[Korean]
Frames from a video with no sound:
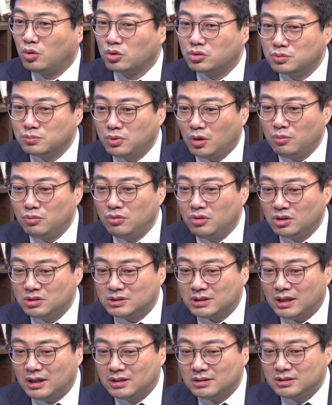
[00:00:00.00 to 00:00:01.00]
고승범
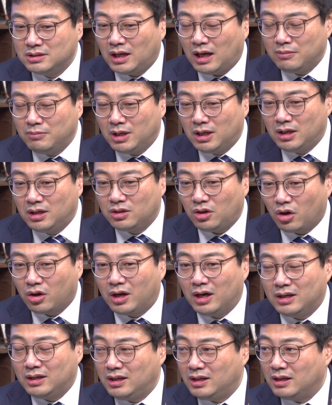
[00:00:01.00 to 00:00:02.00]
위원장은 아마
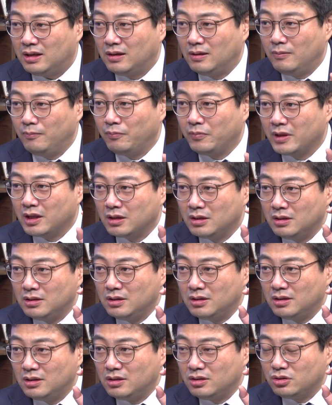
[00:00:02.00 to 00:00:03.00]
역할이 음.
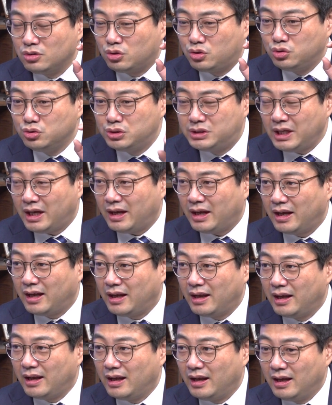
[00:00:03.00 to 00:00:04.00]
규제
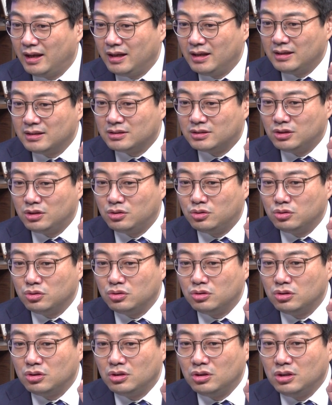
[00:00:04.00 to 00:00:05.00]
그리고
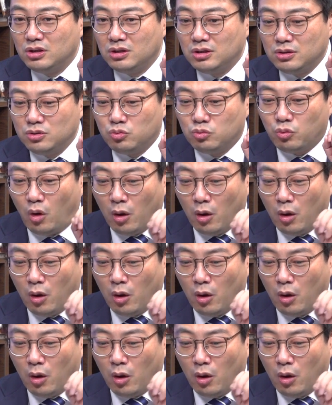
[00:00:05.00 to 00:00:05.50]
아.